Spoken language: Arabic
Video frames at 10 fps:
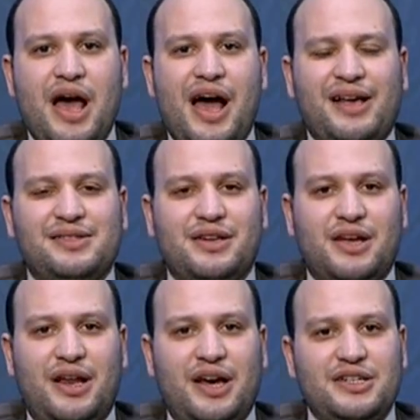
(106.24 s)
احسن
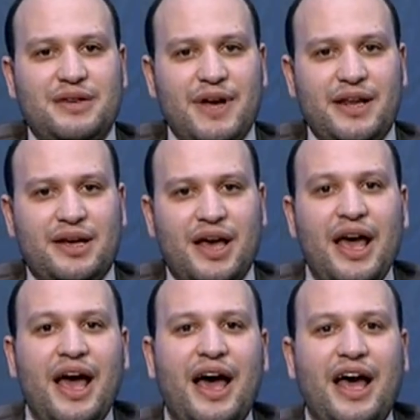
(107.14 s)
الى جملك
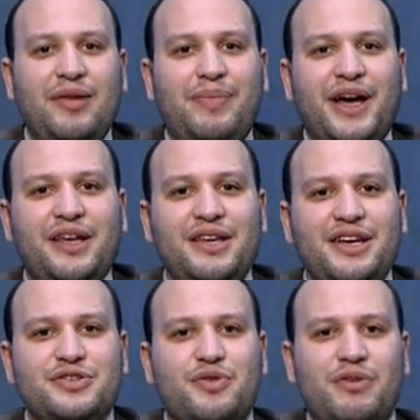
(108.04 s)
البعير
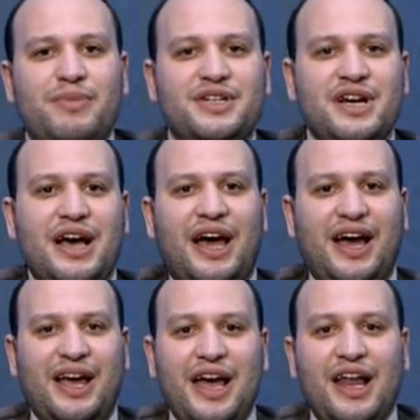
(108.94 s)
يشكو
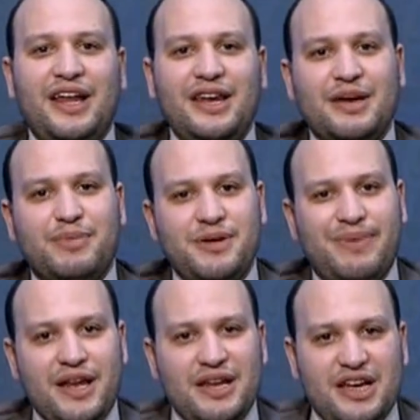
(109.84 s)
المجاعة للنبي
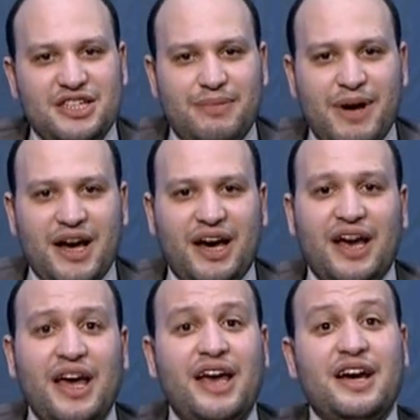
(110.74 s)
بين
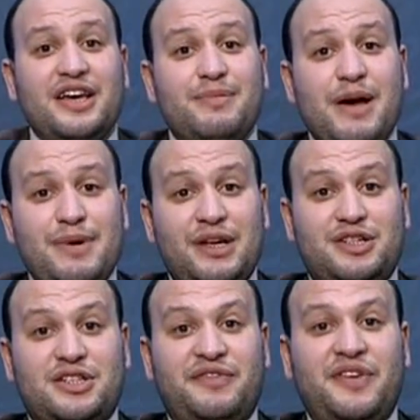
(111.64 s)
الجماعة يا إماما
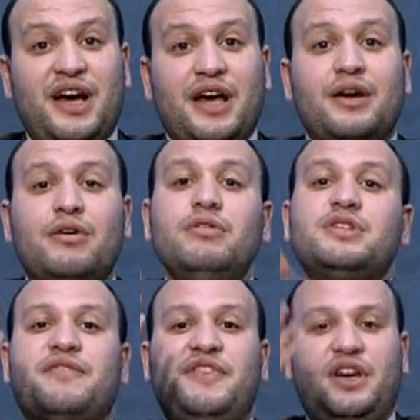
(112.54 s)
للشفاعة كن
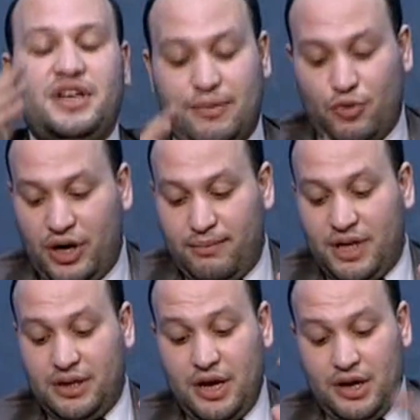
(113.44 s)
شفيعي يا
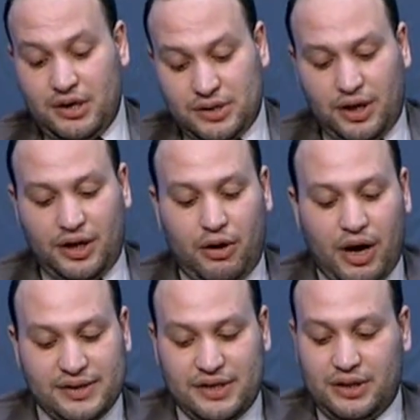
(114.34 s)
محمد صلى الله
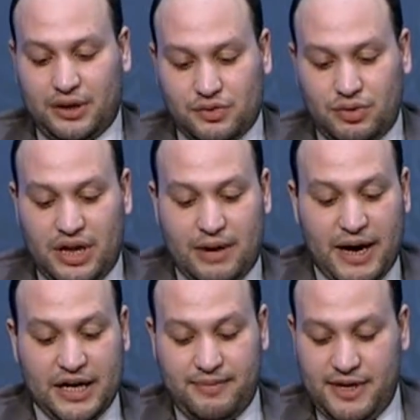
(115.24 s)
على سيدنا رسول الله
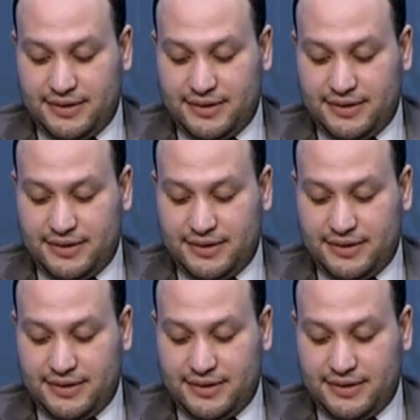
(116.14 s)
معك